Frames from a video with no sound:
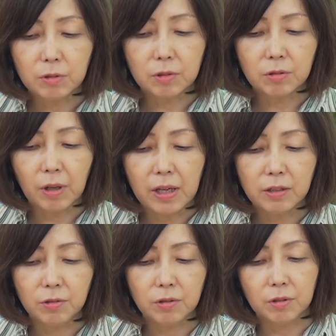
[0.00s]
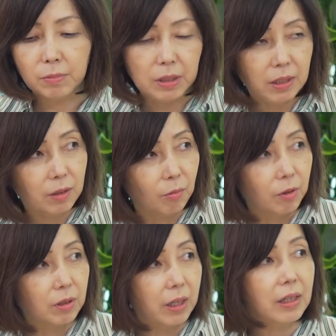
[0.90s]
ずっと編集長無理と
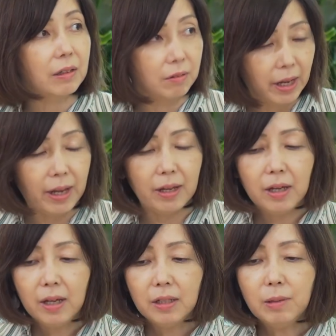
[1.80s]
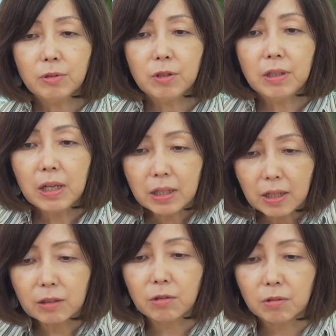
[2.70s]
思っていたので、はい、でもそれはなぜ
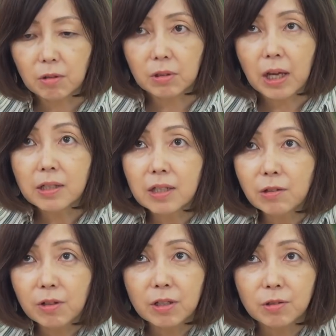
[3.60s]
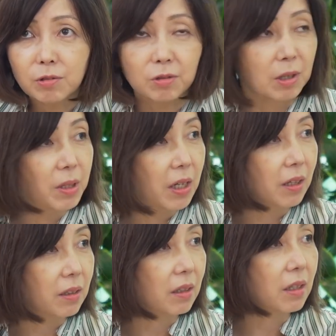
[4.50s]
かというと男性の編集長しか見てな
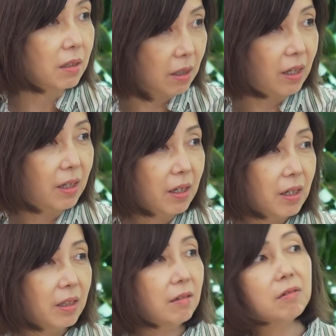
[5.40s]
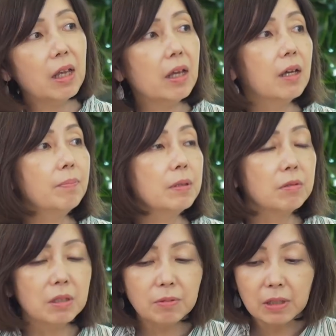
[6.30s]
かったからですね。はい、なのでやっぱりそ
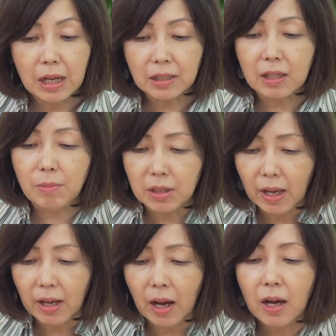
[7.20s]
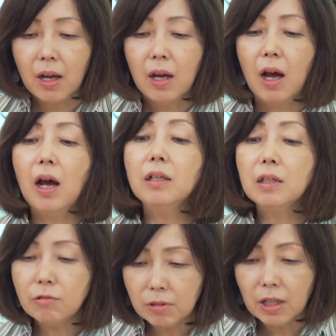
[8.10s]
の自分がなってみてああんな
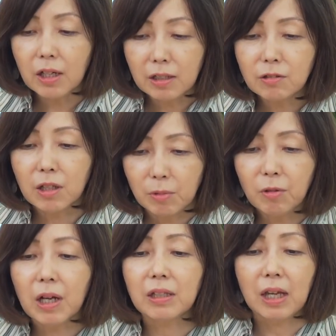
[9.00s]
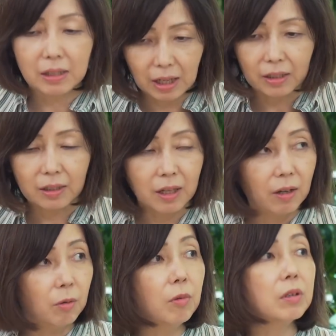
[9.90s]
うにやらなくてもよかったんだっ
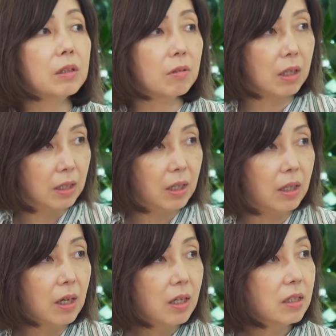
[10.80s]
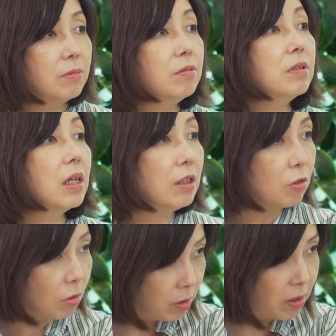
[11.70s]
て思った時に自分なり
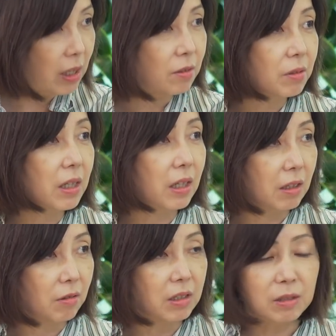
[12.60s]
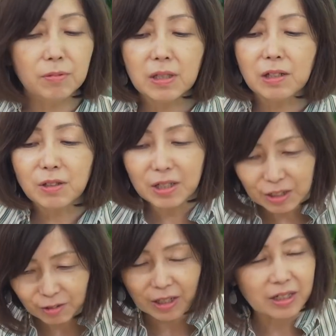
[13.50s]
のコミュニケーションのやり方とか、自分なりの指
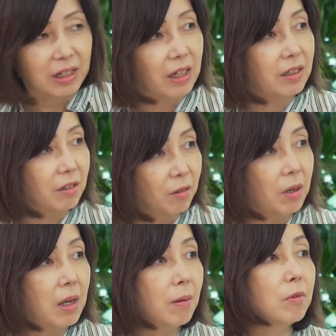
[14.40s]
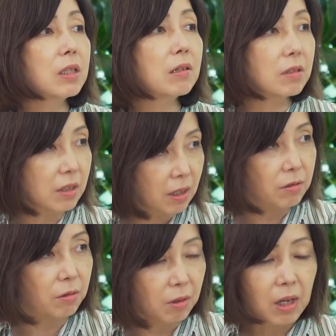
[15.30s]
示の出し方っていうのを模索してい
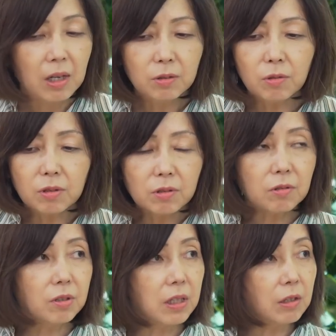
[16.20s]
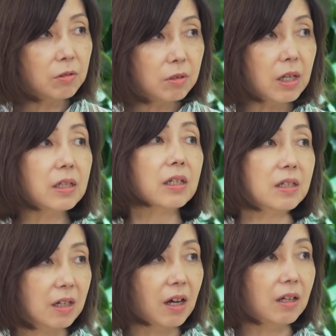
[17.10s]
くと、はい、そうすると下の女性た
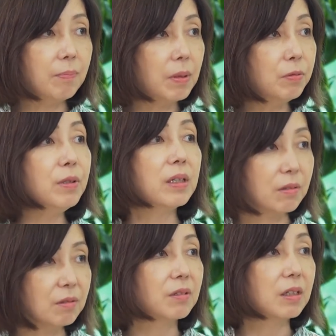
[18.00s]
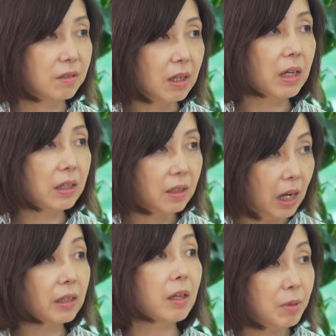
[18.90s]
ちがやっぱり増えてくるんですね、はい、や
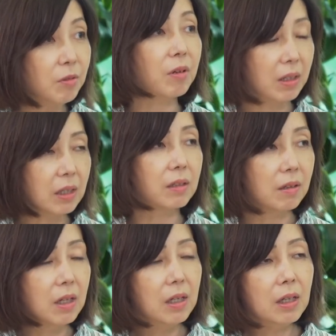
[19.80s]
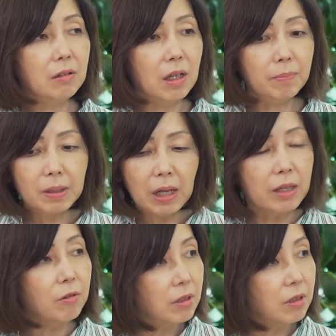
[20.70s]
やってみようかなって。なのでやっぱり多様な